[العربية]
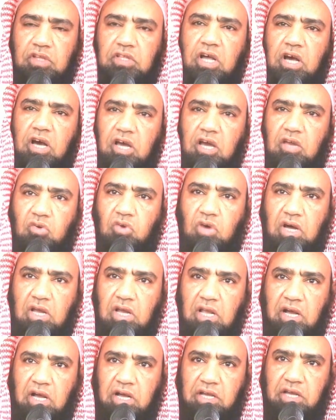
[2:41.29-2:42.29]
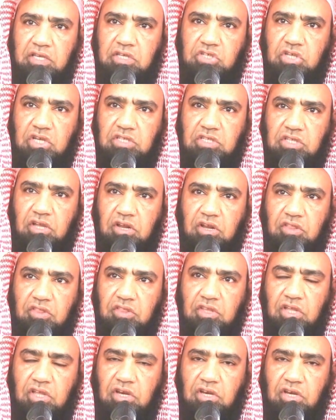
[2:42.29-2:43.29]
فدخلوا على عائشة
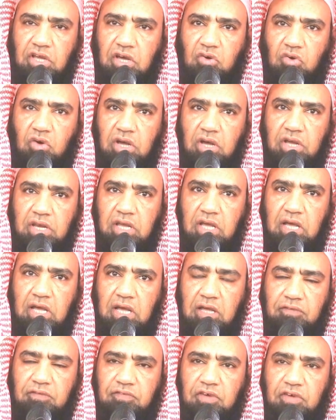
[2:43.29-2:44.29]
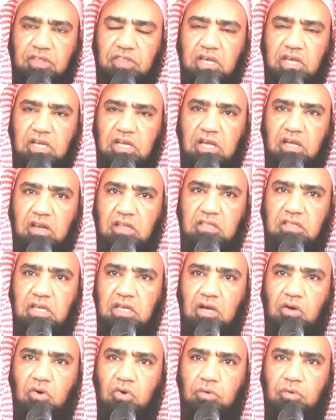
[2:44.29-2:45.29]
رضي الله عنها فذكرت
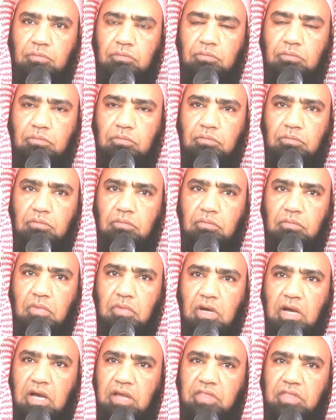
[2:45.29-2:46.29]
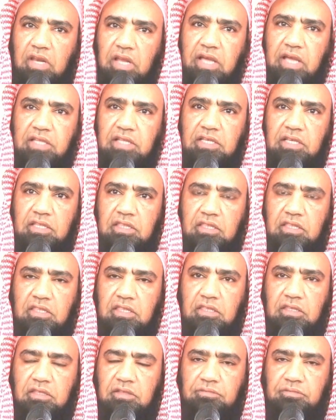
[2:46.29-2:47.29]
لهم هذا الحديث
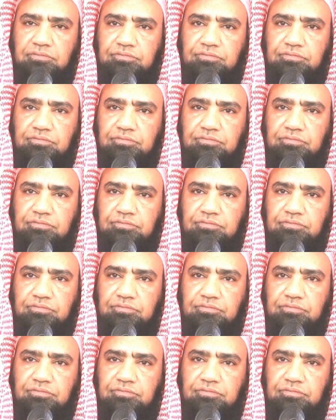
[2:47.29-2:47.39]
